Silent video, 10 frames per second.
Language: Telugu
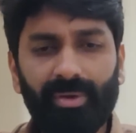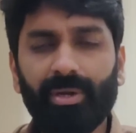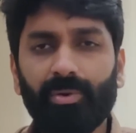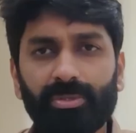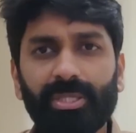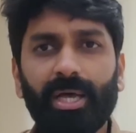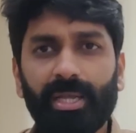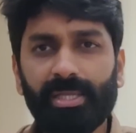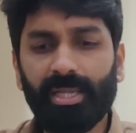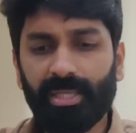ఏమన్నా ఉందా
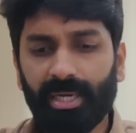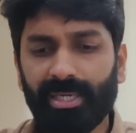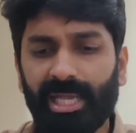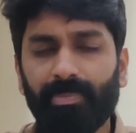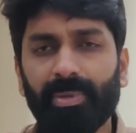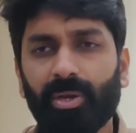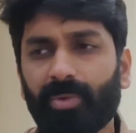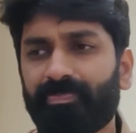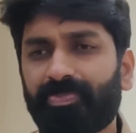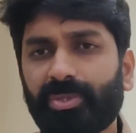లేదా ఎందుకంటే
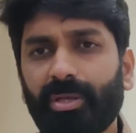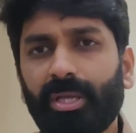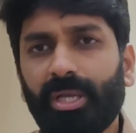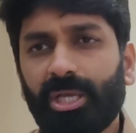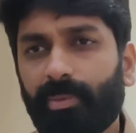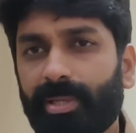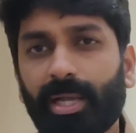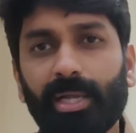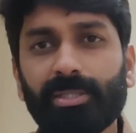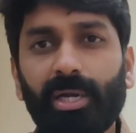ఐపీఎల్లో
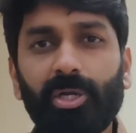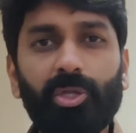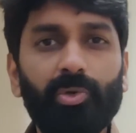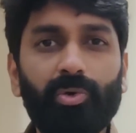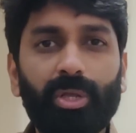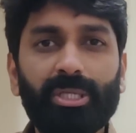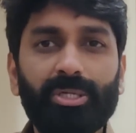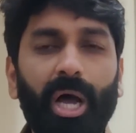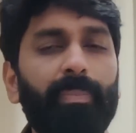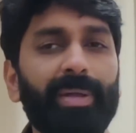ఇప్పటిదాకా అసలు ఆ డ్యూ
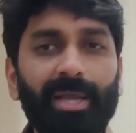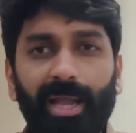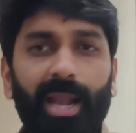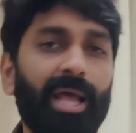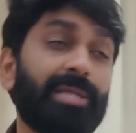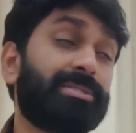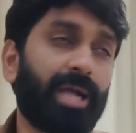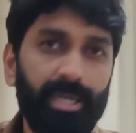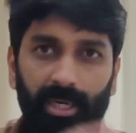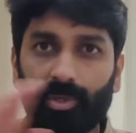గురించి టాపిక్ రాలే
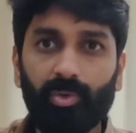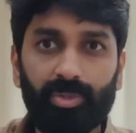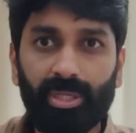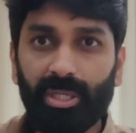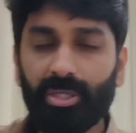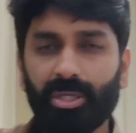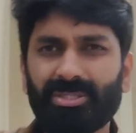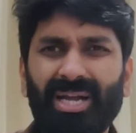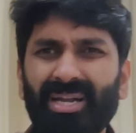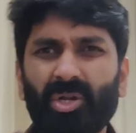స్టార్టింగ్ టూ త్రీ
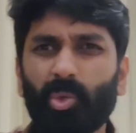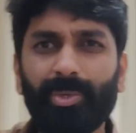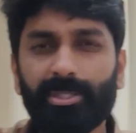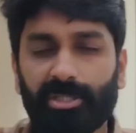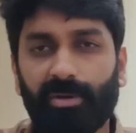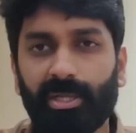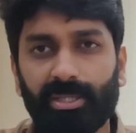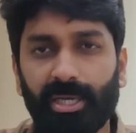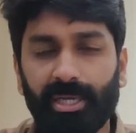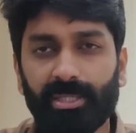స్టార్టింగ్ టూ వీక్స్
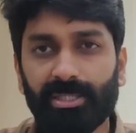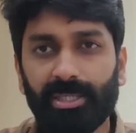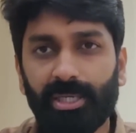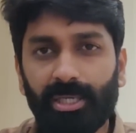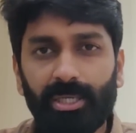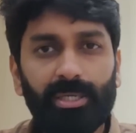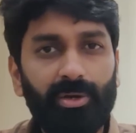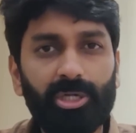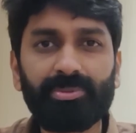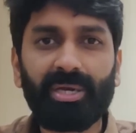తర్వాత దగ్గర నుంచి
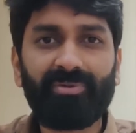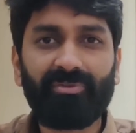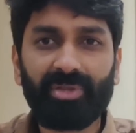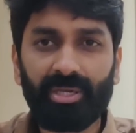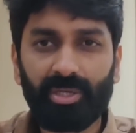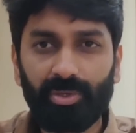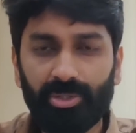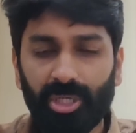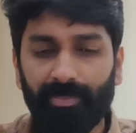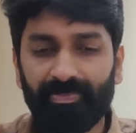గ్రౌండ్స్ మెన్ హ్యావ్ రియలీ
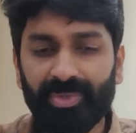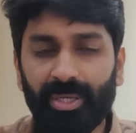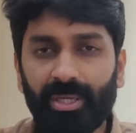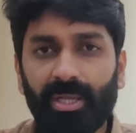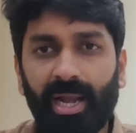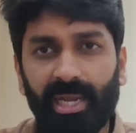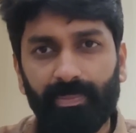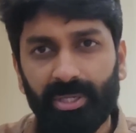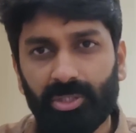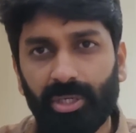గుడ్ జాబ్ అండ్
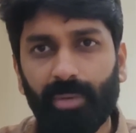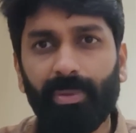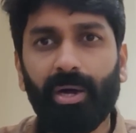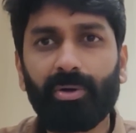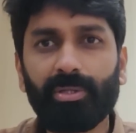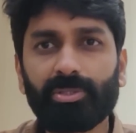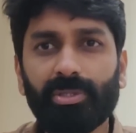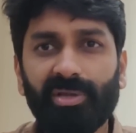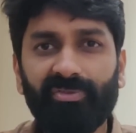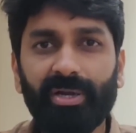ఈ పిచ్ కూడా బాగుంది
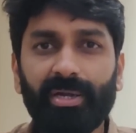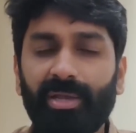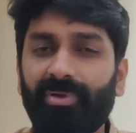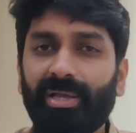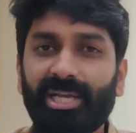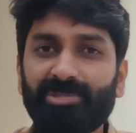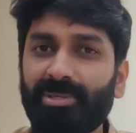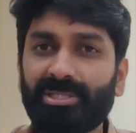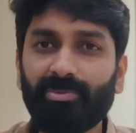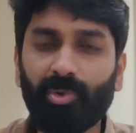సో డెఫినెట్లీ వీ కెన్
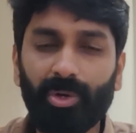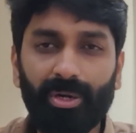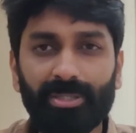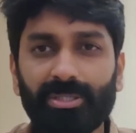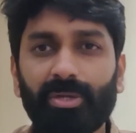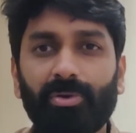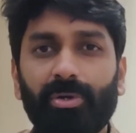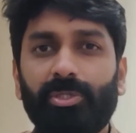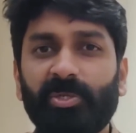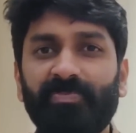ఎక్స్పెక్ట్ సమ్ గుడ్ రన్స్
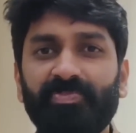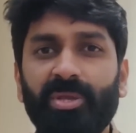అనుకోవచ్చు